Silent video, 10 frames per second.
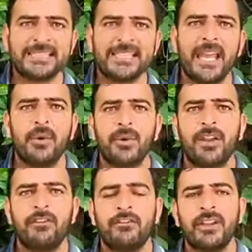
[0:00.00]
हैं
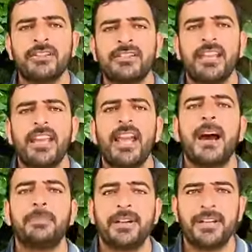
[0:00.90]
उन्हें फिर से
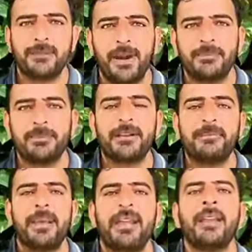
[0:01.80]
अपने डिपार्टमेंट
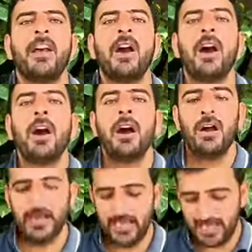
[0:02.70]
में
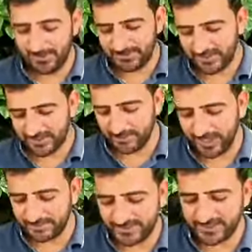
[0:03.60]
आ, अपने
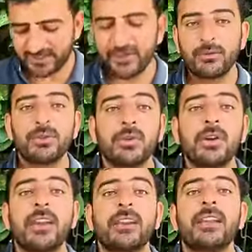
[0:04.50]
डिपार्टमेंट की तरफ रुजू
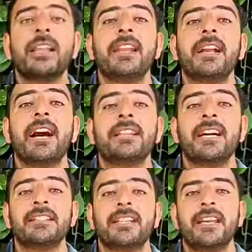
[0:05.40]
करने के लिए कहा
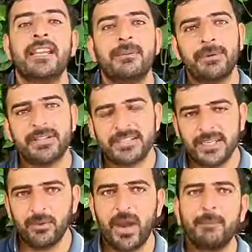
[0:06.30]
जाता है इन्हें फिर
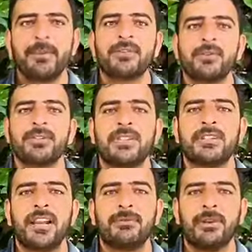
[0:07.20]
से वापस उसी
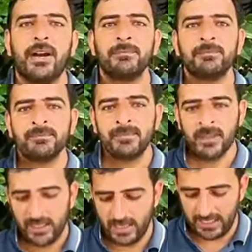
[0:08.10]
तरफ आ,
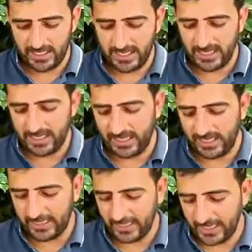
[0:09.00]
आ,
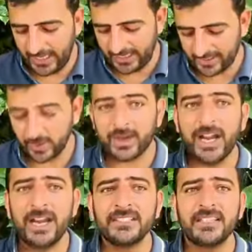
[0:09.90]
आने को
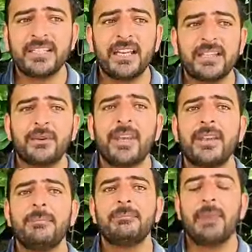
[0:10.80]
कहा जाता है
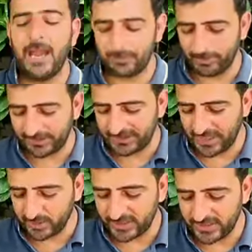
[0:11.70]
क्योंकि मैं आपको
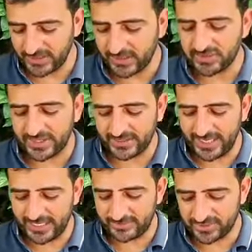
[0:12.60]
बता दूं कि जनरल
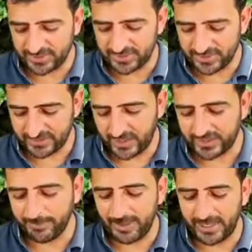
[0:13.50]
एडमिनिस्ट्रेशन
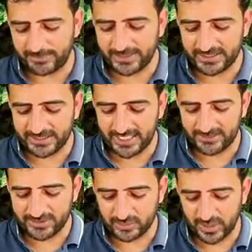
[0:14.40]
डिपार्टमेंट की
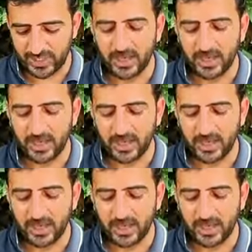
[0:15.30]
जानब से जो है